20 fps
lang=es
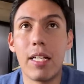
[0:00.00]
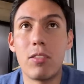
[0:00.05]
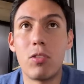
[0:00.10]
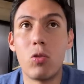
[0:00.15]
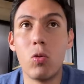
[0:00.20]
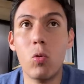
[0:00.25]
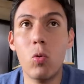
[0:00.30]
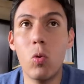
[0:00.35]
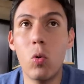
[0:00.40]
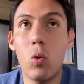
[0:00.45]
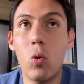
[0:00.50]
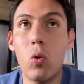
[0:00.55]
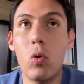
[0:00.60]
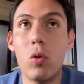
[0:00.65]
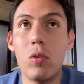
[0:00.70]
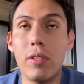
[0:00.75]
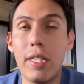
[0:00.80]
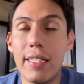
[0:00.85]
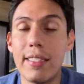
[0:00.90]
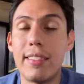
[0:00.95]

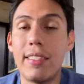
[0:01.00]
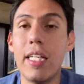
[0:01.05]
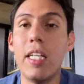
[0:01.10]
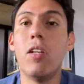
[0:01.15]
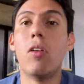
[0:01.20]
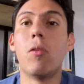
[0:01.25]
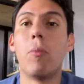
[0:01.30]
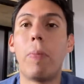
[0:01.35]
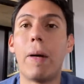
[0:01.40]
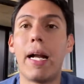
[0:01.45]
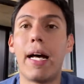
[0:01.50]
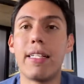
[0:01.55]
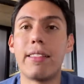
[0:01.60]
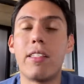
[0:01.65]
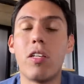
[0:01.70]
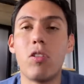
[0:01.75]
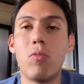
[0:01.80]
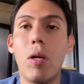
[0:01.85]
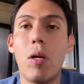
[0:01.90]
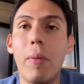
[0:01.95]
su destino para
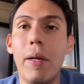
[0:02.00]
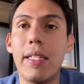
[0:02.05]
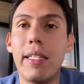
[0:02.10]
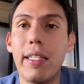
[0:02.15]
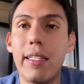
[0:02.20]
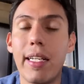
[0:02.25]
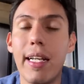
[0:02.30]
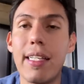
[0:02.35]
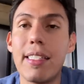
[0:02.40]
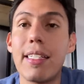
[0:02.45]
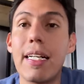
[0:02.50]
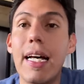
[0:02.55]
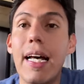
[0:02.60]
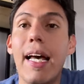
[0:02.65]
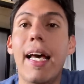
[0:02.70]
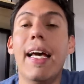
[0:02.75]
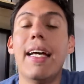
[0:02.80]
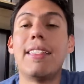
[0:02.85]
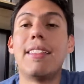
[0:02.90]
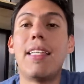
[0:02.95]
este 2023
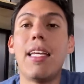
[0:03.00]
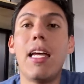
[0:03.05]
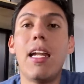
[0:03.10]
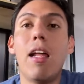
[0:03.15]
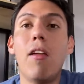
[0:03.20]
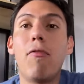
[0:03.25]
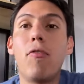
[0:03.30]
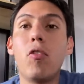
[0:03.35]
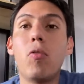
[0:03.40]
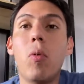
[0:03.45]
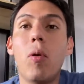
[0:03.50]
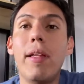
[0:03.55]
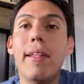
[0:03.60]
esté en el fútbol